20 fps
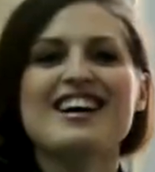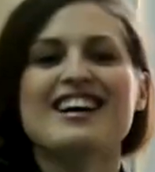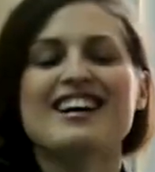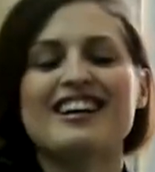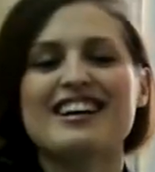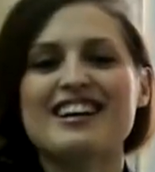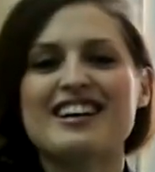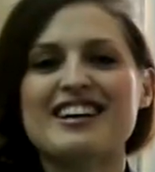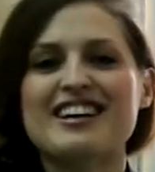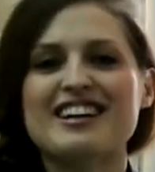
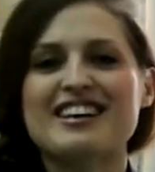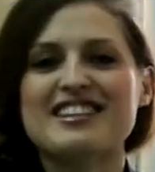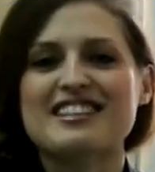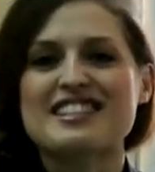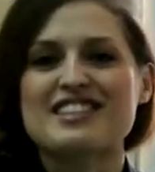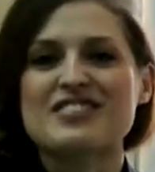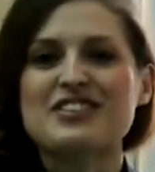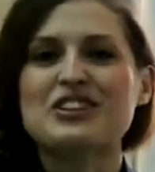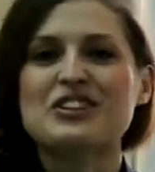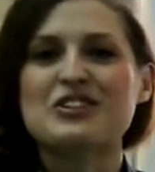А,
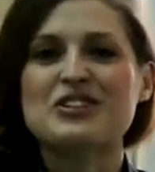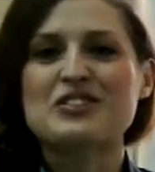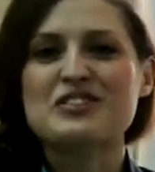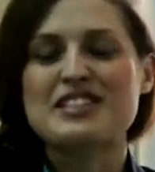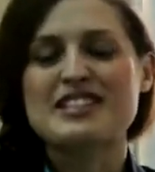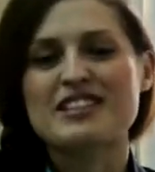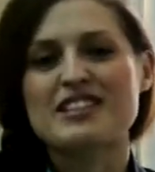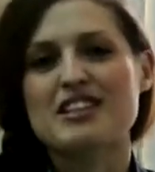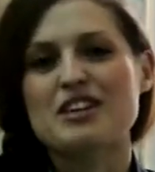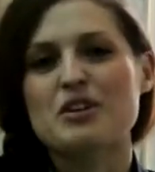Советую
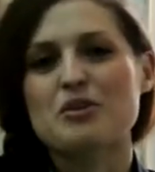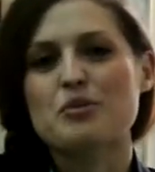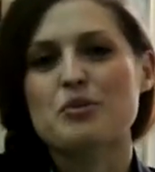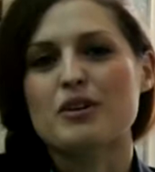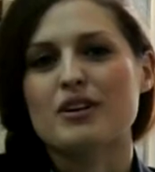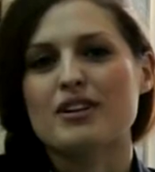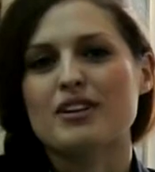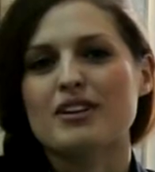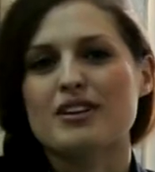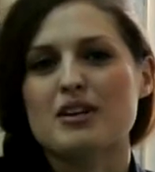всем
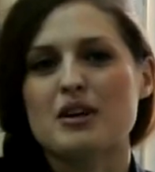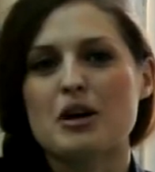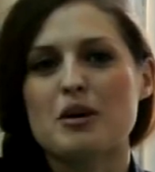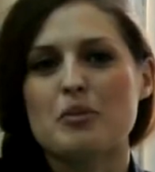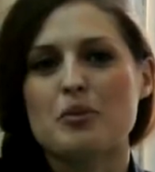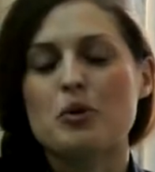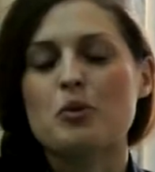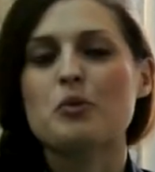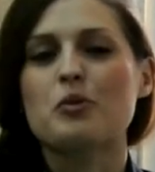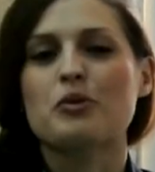а,
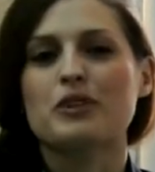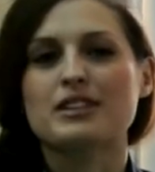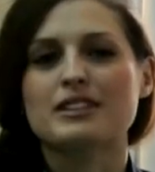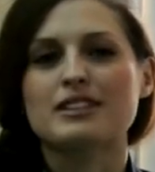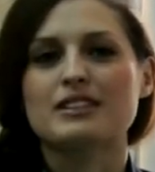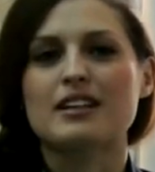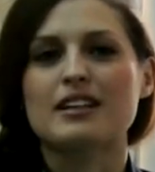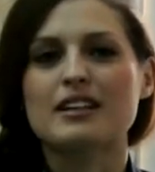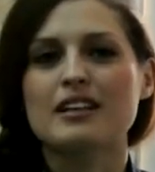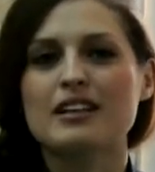пробовать
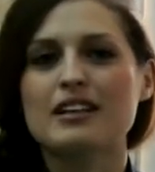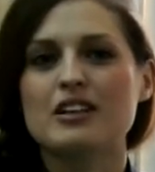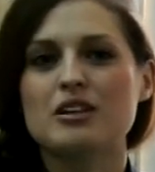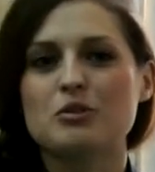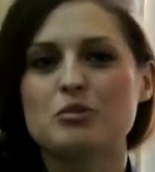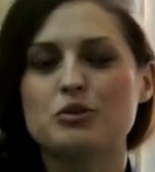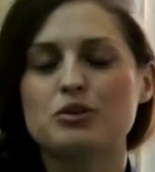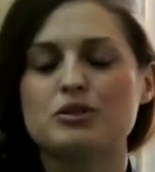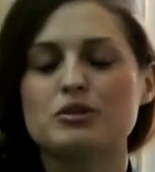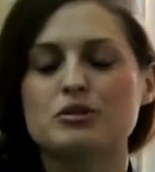
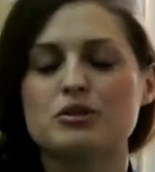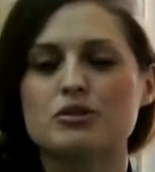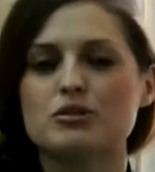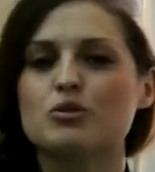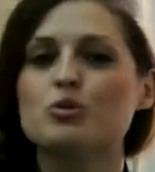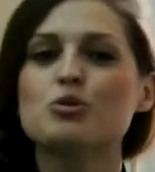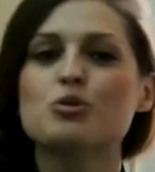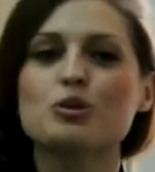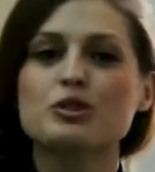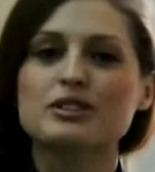какие-нибудь
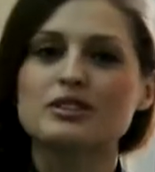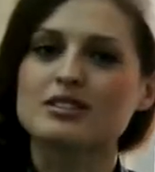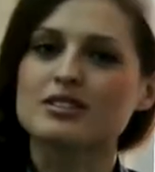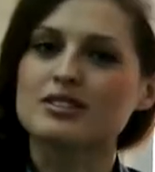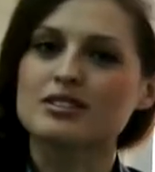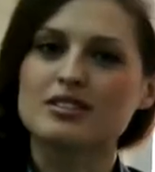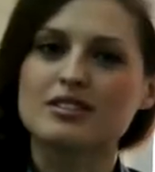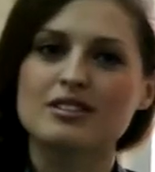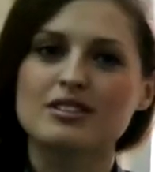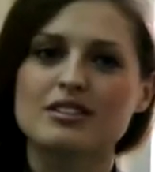
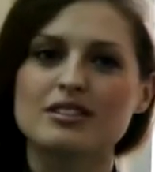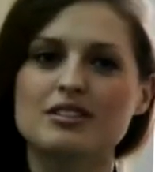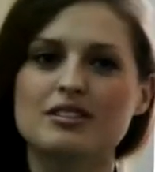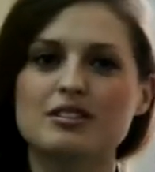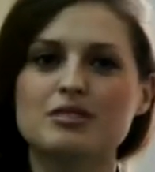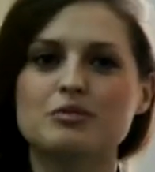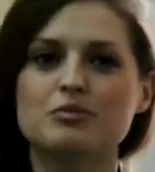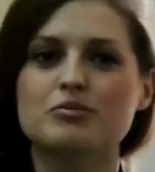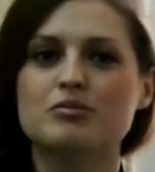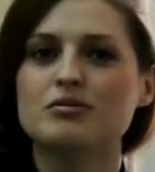
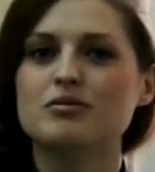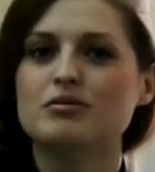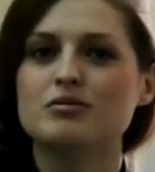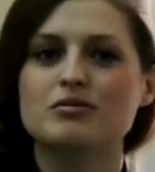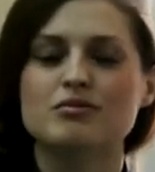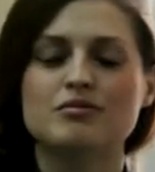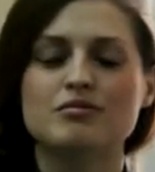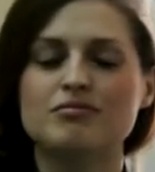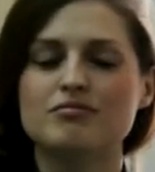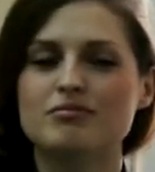курсы,
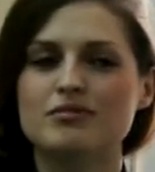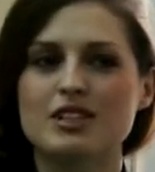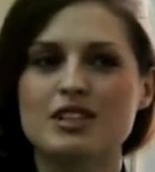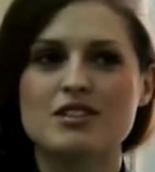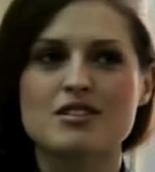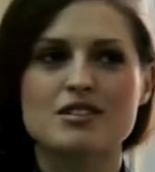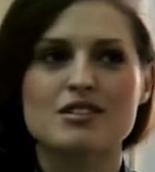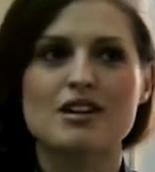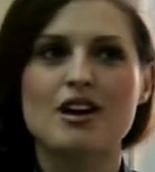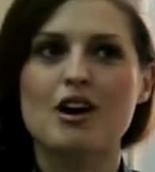я не
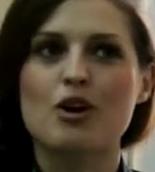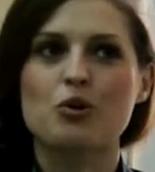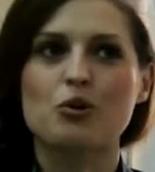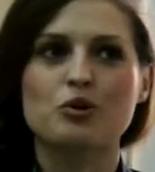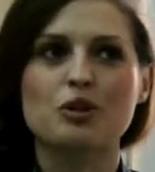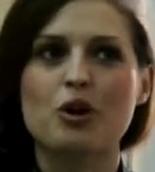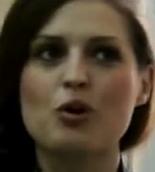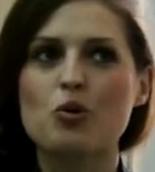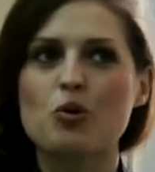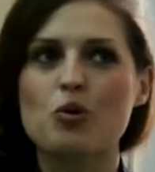знаю,
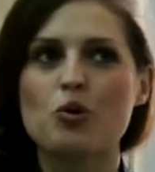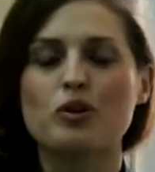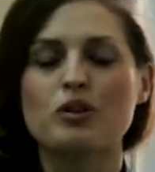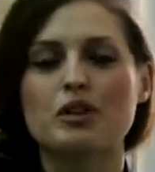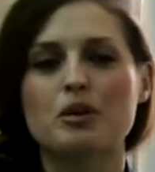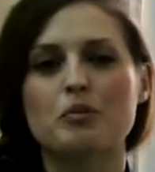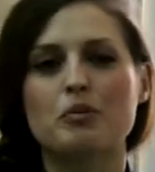куда угодно